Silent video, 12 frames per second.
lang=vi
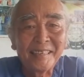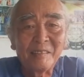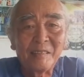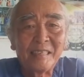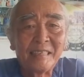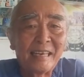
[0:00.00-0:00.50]

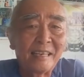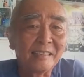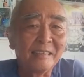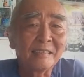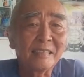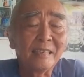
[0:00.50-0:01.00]
vì nhận
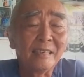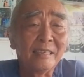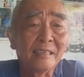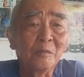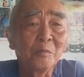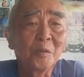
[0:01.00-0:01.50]
được
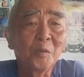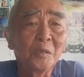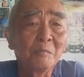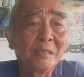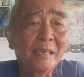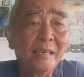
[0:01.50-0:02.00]
thì chúng
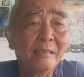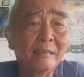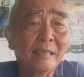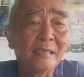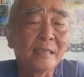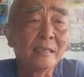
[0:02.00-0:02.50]
tôi mới thấy
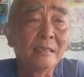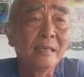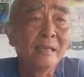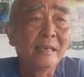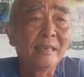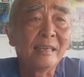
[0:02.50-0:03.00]
được cái sự
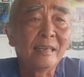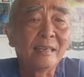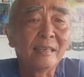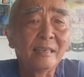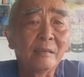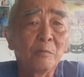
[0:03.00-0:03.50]
là